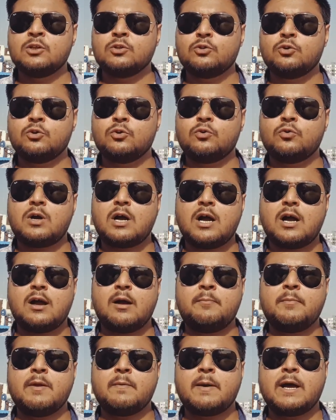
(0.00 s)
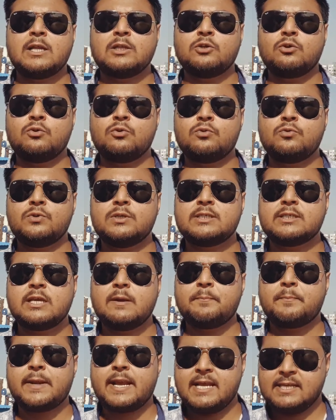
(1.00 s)
तो अब मैं बात करूँ इसके
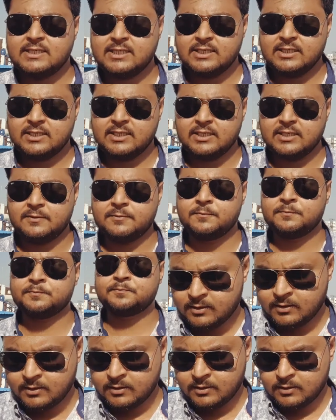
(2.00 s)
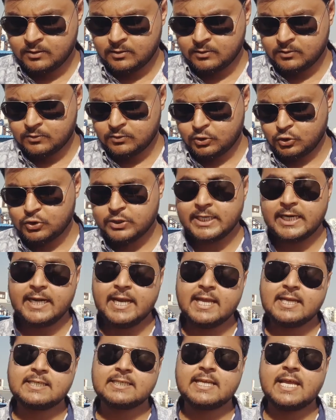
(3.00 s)
प्राइजिंग की जो
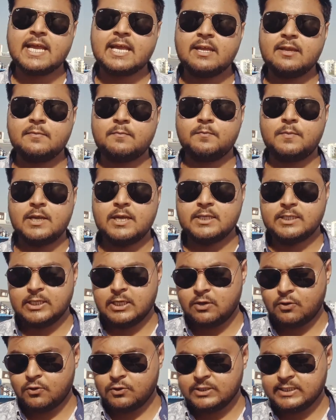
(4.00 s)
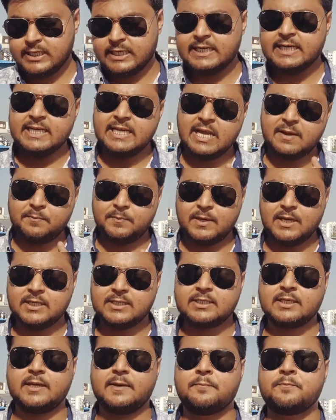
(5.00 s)
जेड एक्स आई प्लस है और जेड डी आई
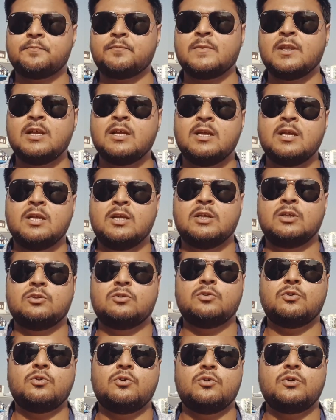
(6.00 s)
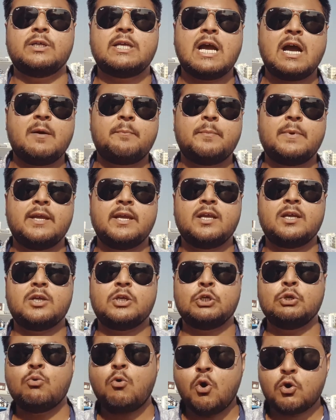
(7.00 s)
प्लस है तो यहाँ पे
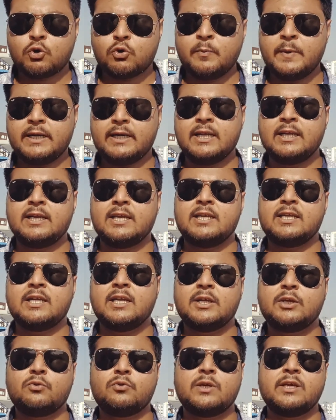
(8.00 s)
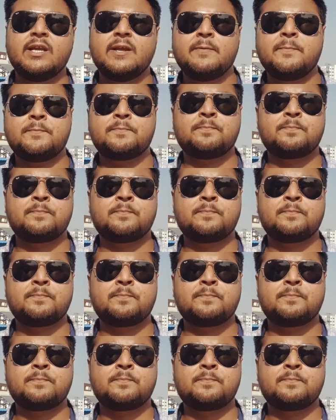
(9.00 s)
क्यों ऑटोमेटिक नहीं है क्योंकि